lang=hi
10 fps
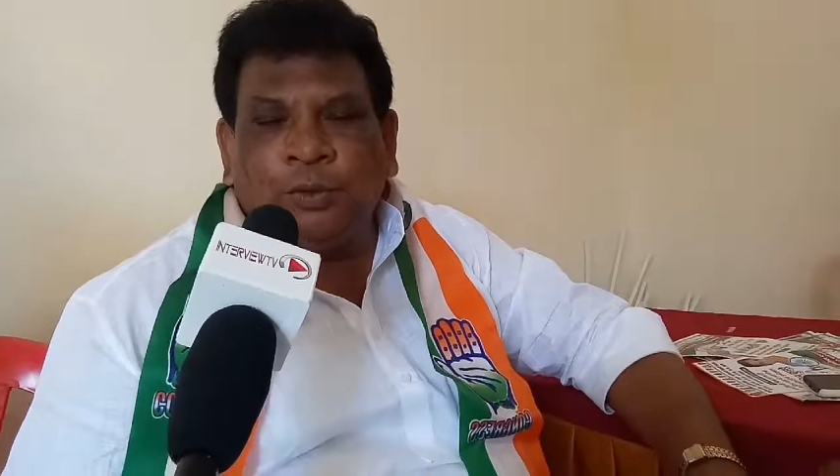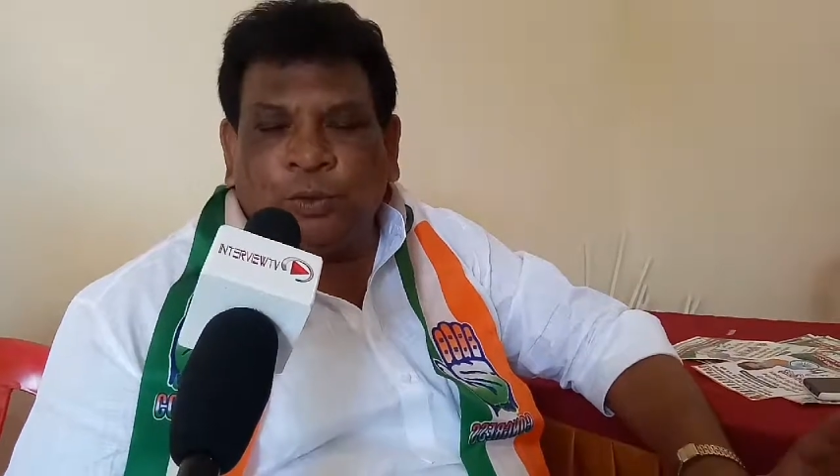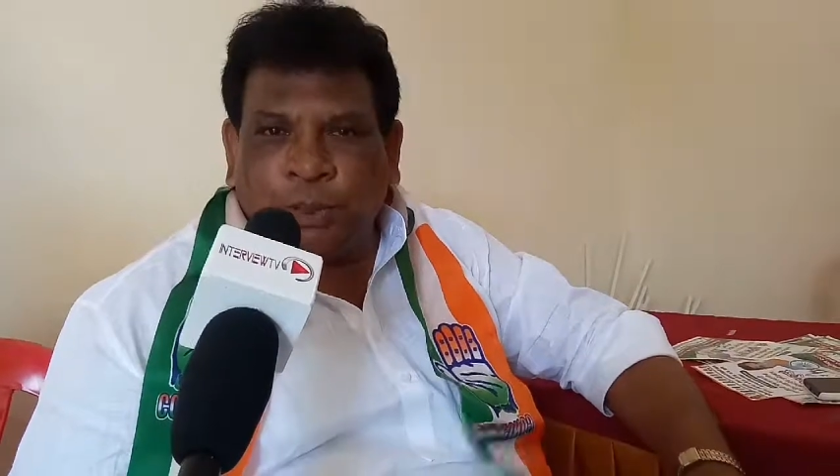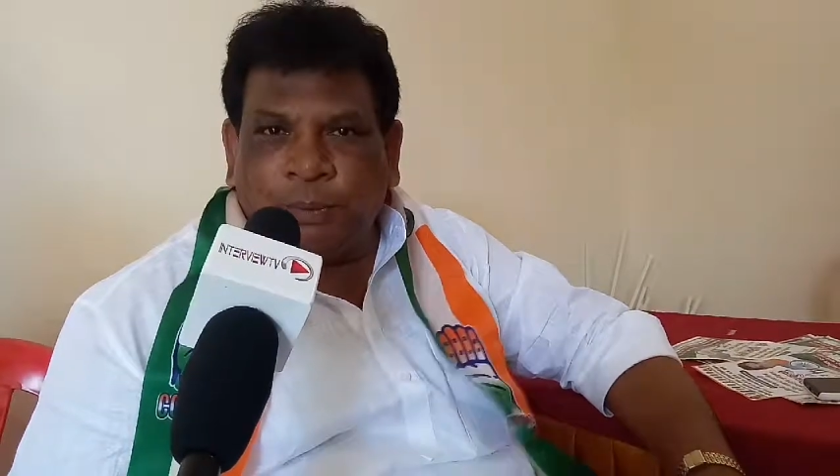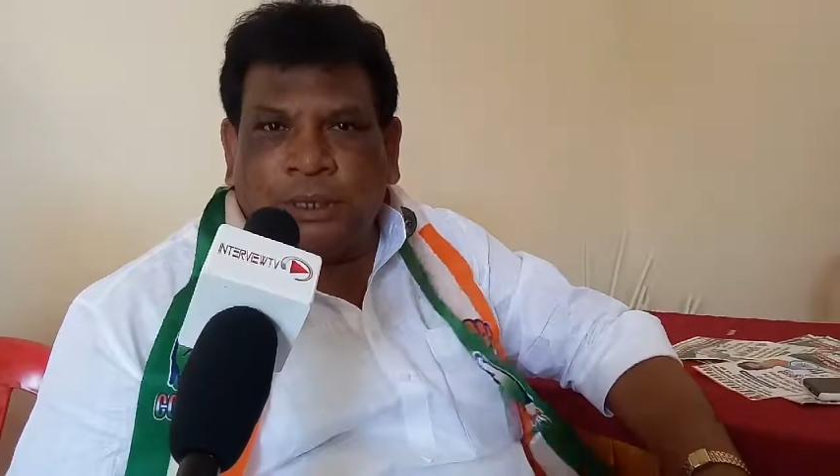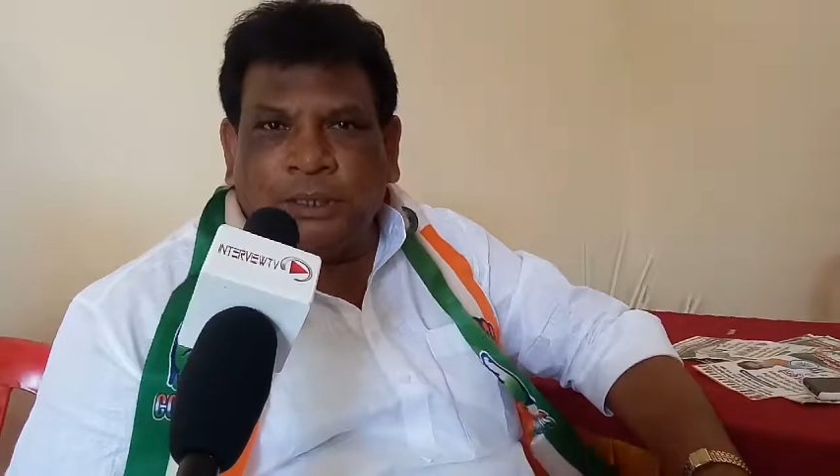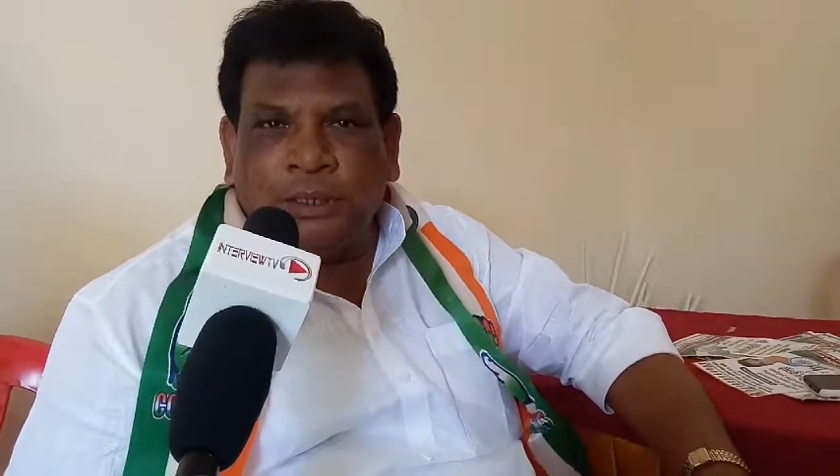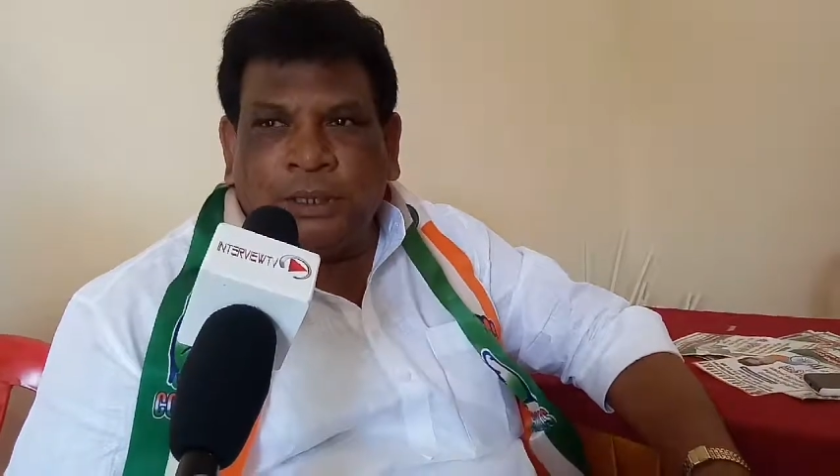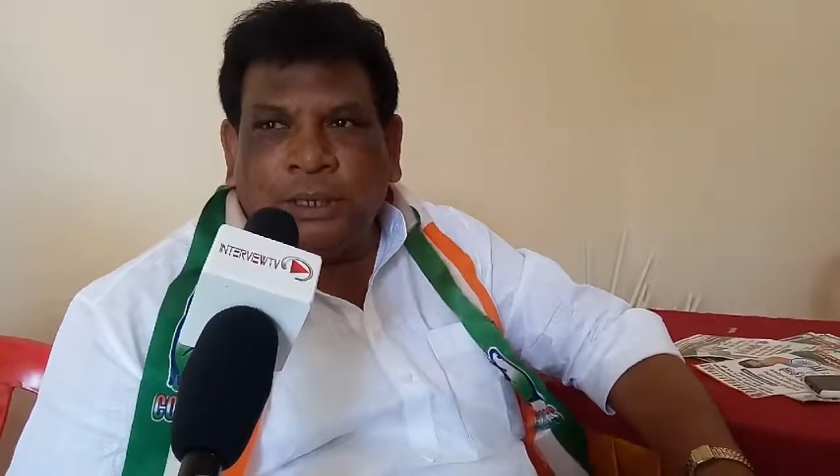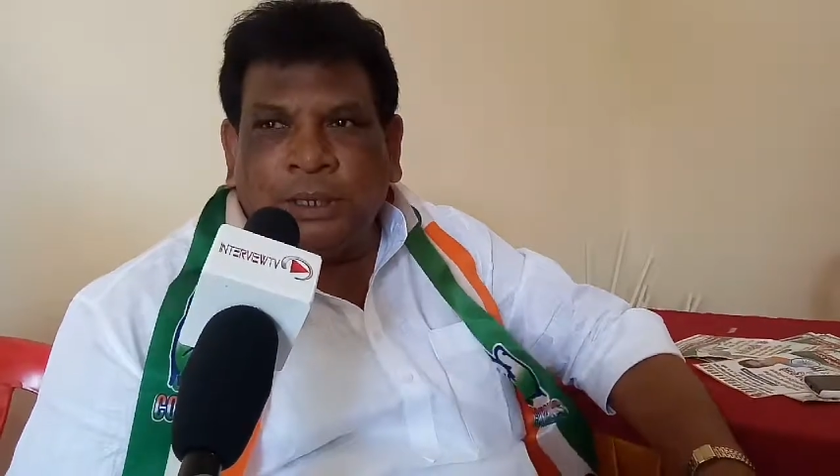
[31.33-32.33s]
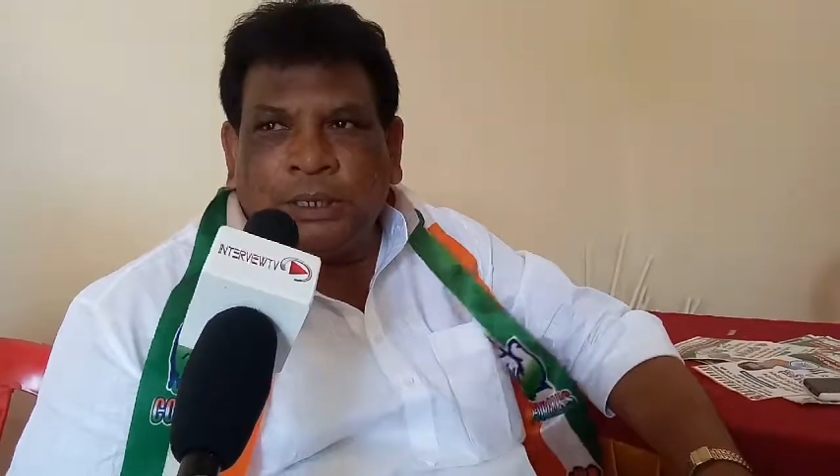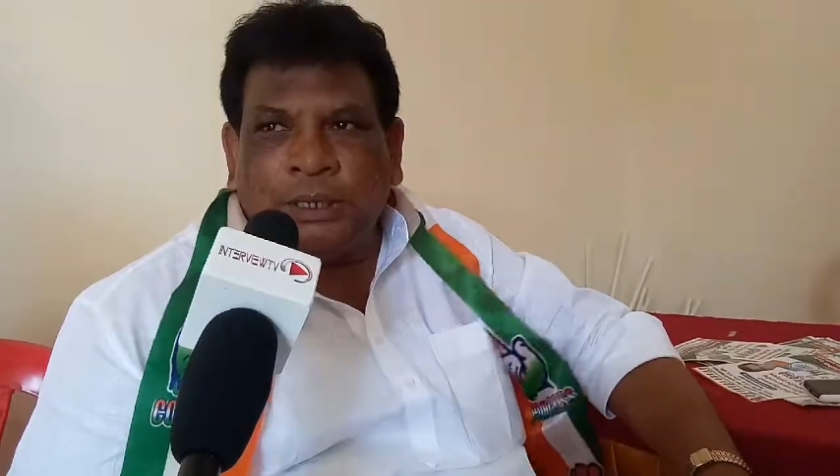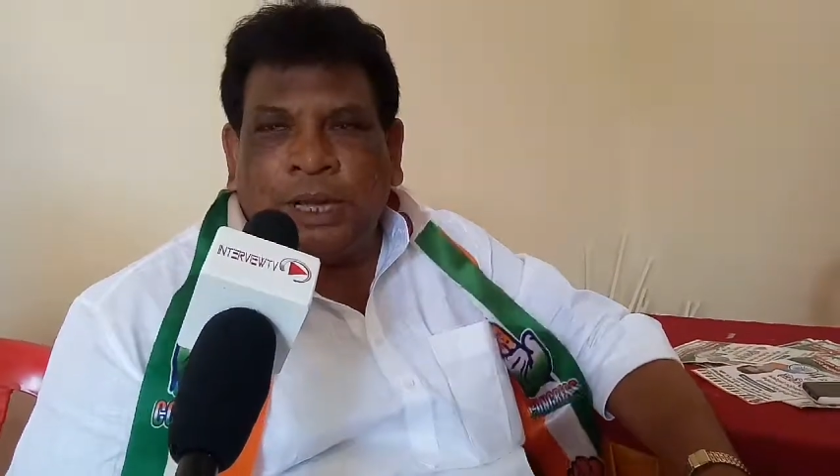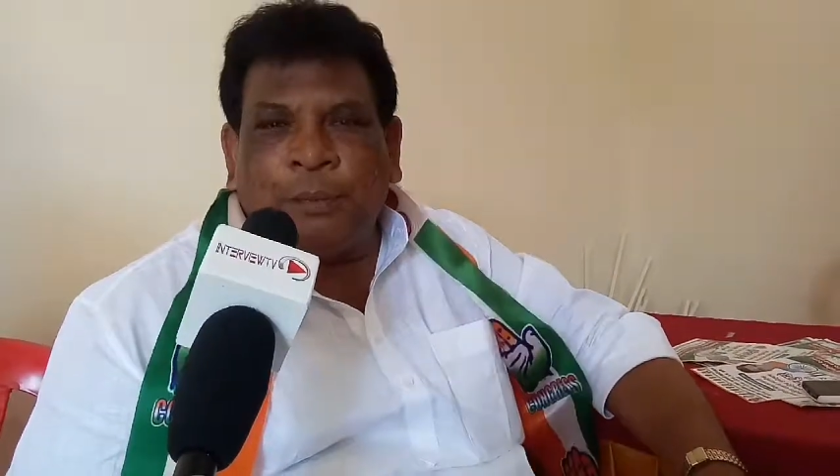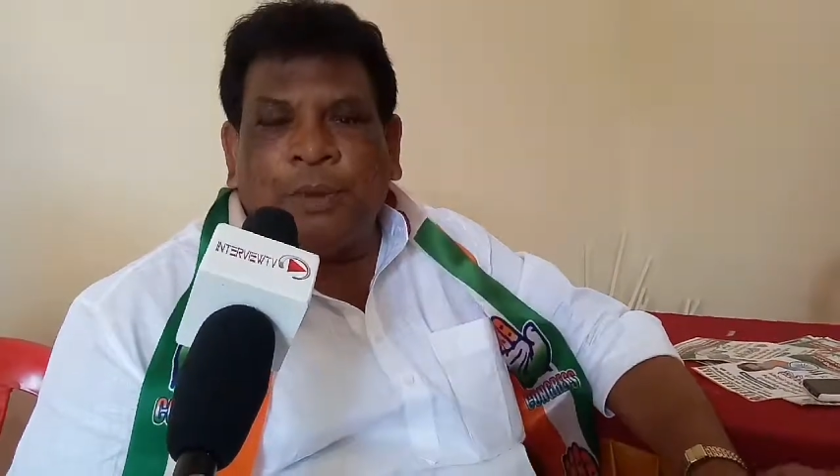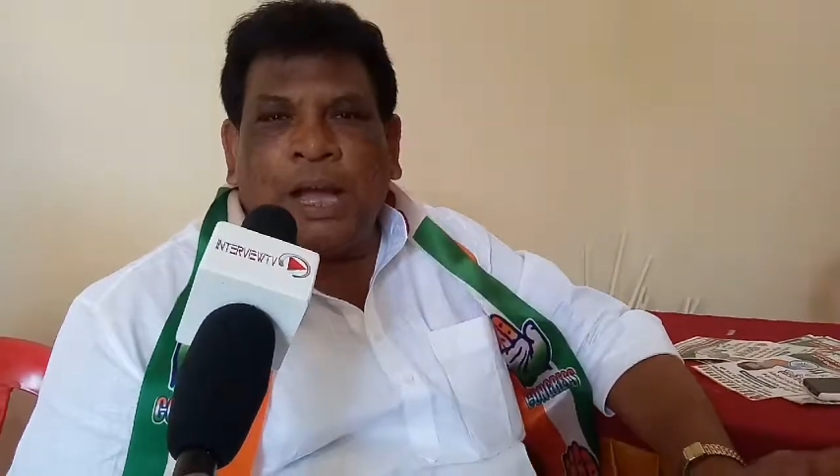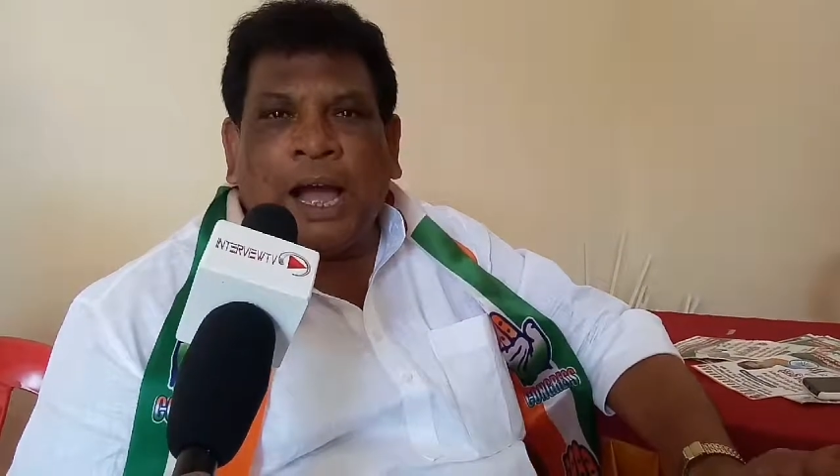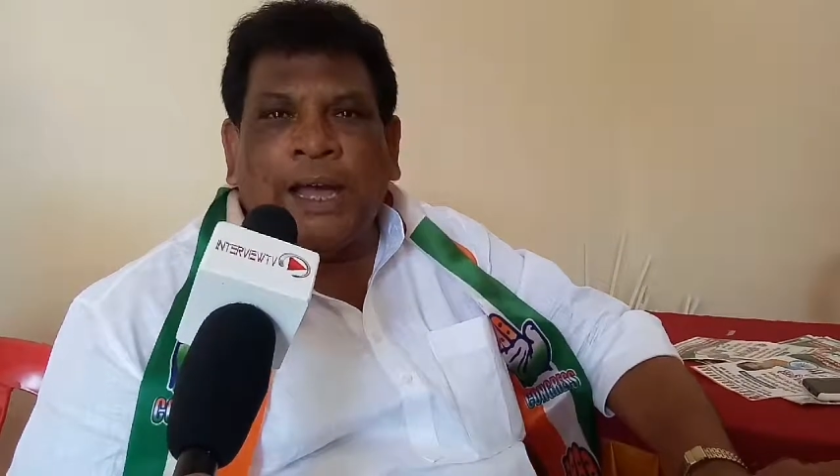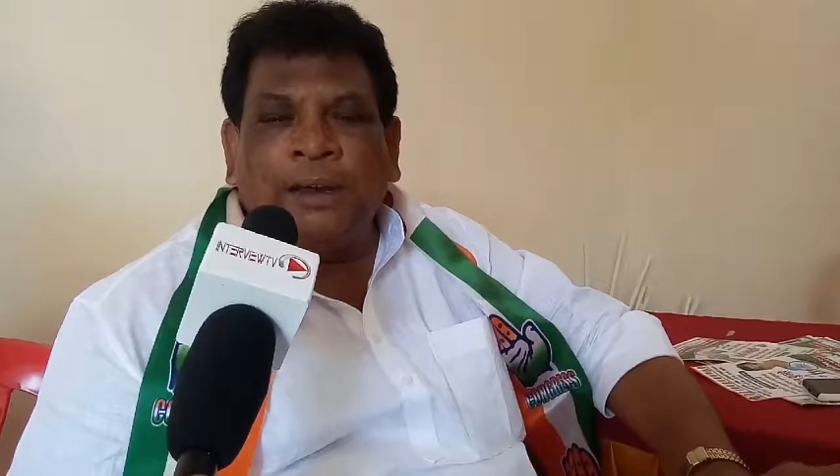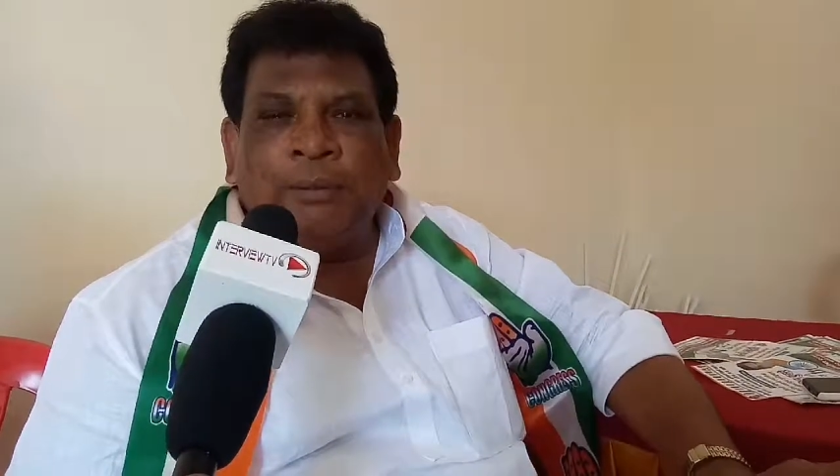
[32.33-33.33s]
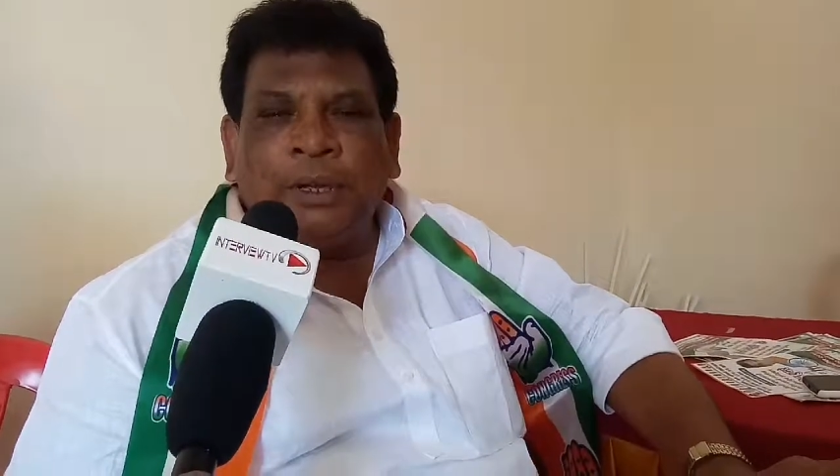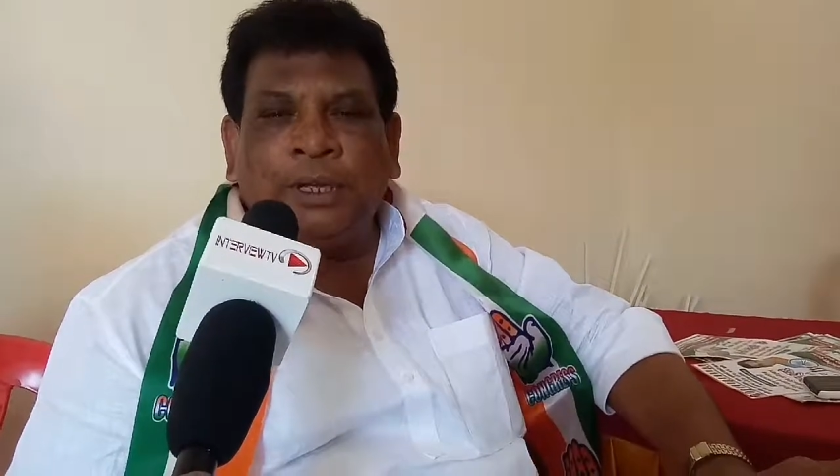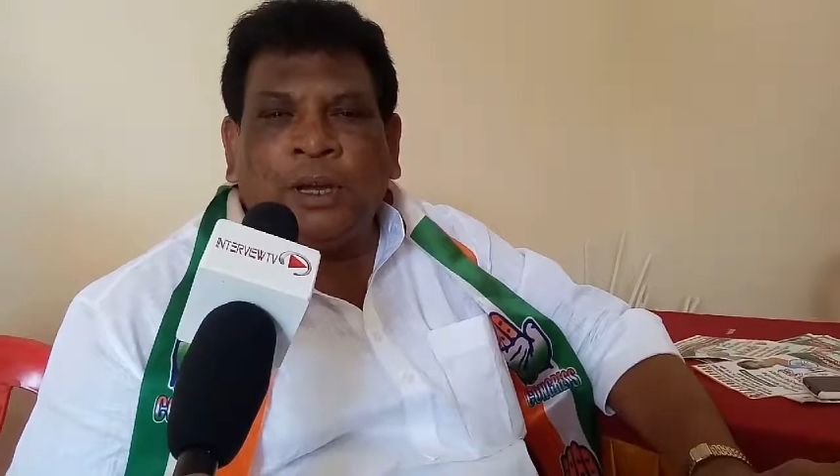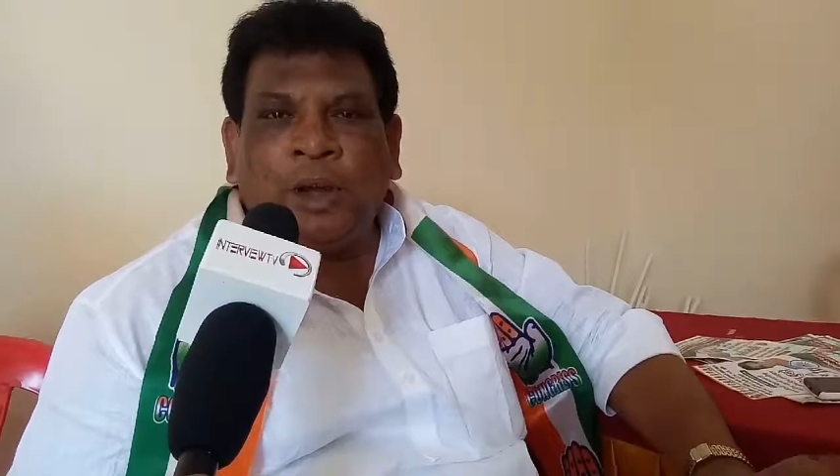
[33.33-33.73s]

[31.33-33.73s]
दूसरी बात यहाँ पे आरे में